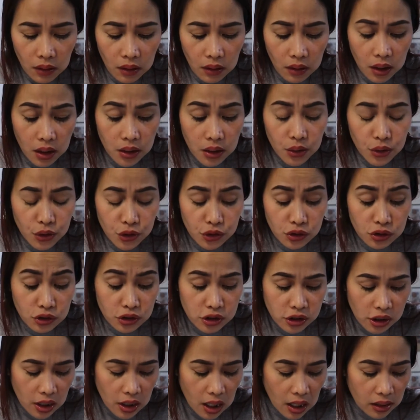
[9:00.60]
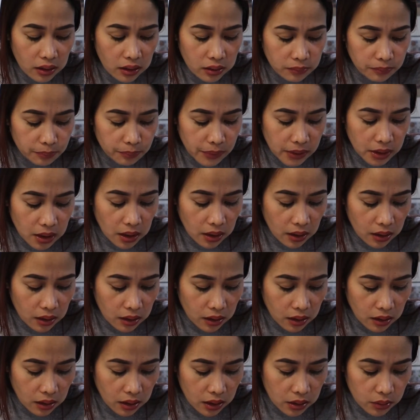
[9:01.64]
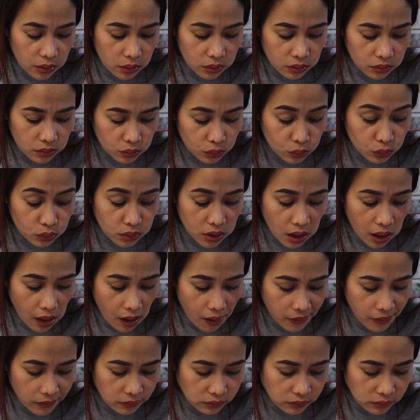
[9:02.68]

kano siya ang pinaka ano una